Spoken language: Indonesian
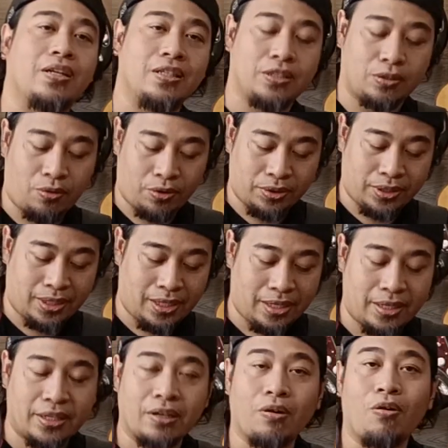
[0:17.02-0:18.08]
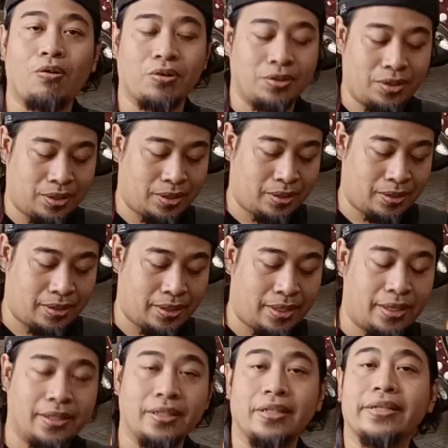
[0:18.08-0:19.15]
ada distortion, ada chorus
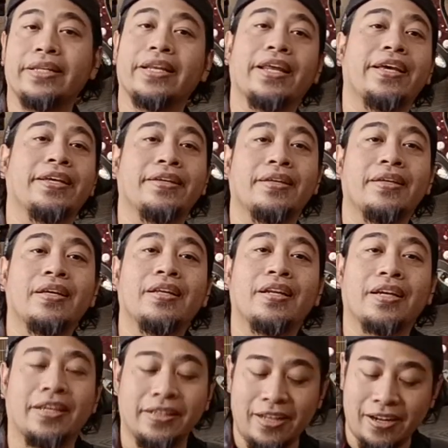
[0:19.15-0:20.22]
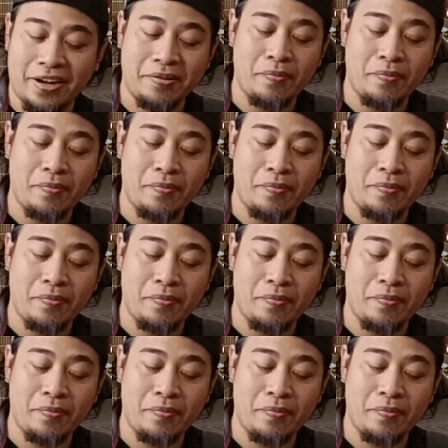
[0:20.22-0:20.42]
and delay. Nah, kita